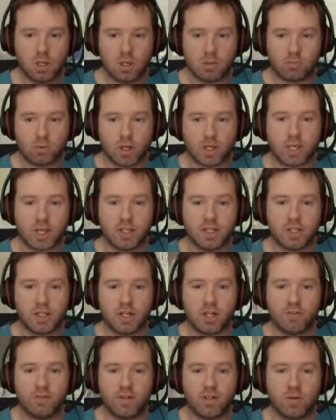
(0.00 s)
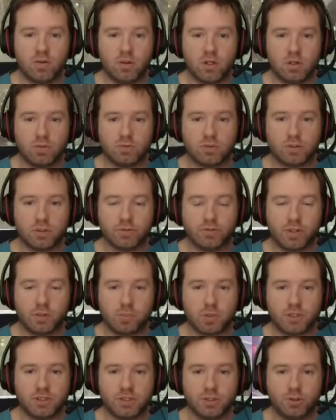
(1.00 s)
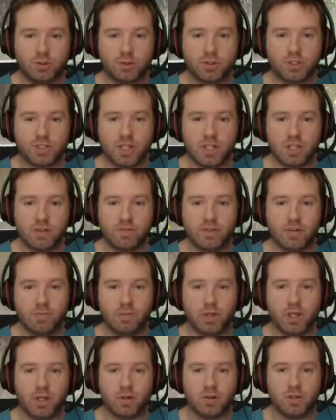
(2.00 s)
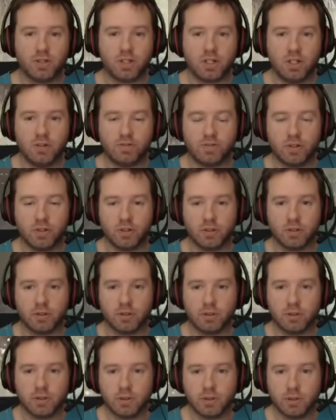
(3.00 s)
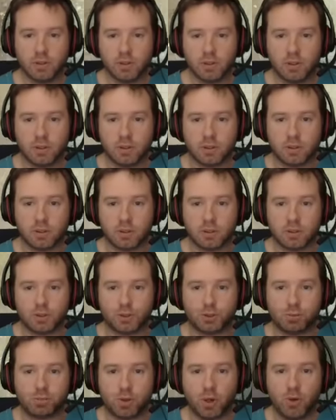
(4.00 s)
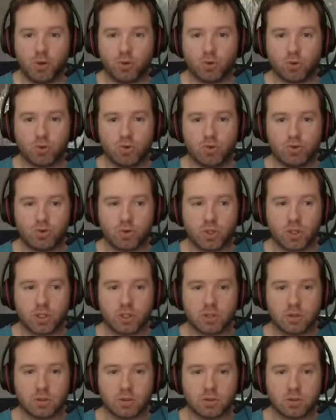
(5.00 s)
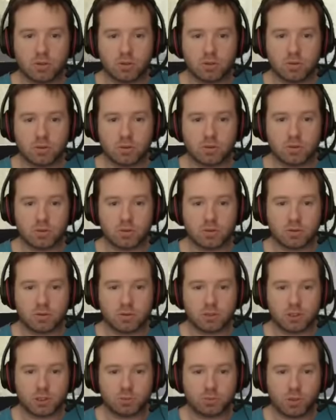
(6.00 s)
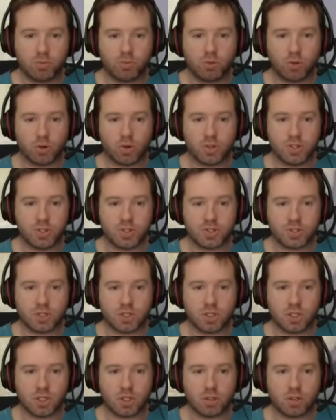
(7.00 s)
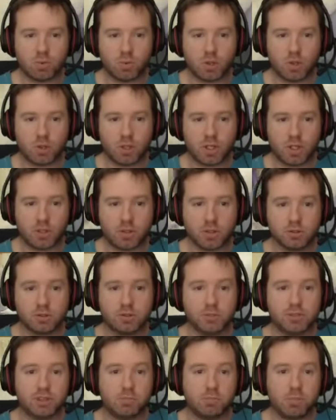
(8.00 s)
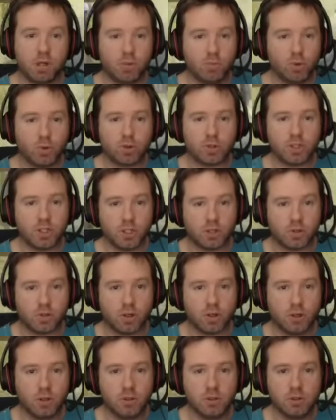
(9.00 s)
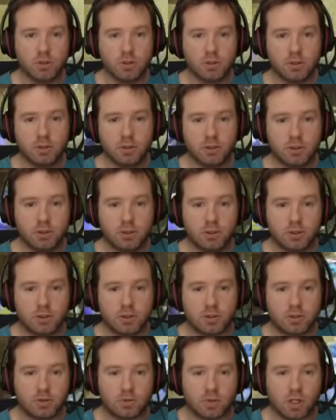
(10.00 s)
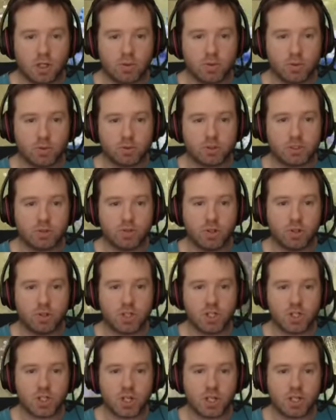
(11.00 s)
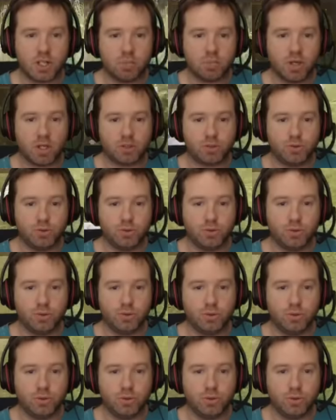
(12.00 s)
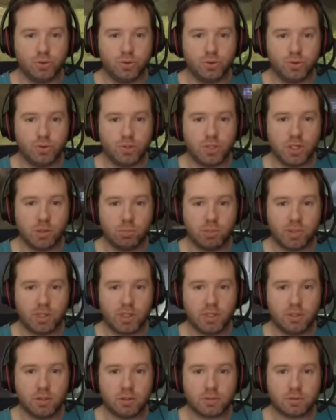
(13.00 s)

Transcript: la qualité de la vidéo, là, vous en faites pas, c'est juste que ça a été filmé avec le téléphone. Euh, j'ai pas eu trop le choix, euh, j'ai pas pu enregistrer directement l'ordinateur parce que c'était pas mon ordinateur. Voilà, mais bon, ça vous donne déjà un aperçu du, du gameplay.